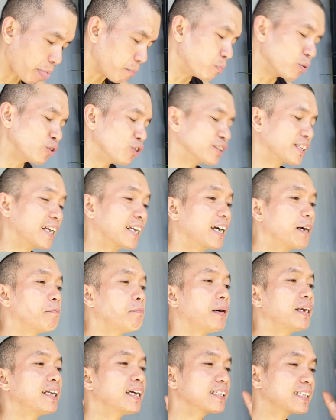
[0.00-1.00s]
bulo talaga,
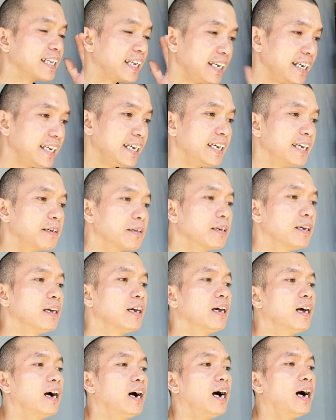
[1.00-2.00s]
panatiliing
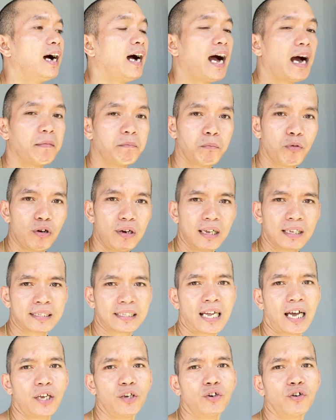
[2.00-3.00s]
uh, humble lang
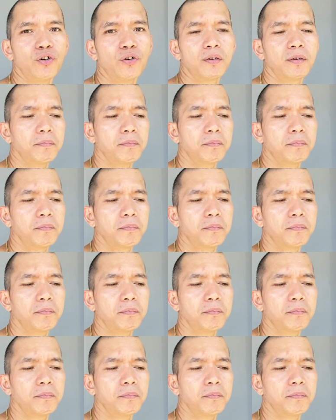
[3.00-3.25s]
tayo.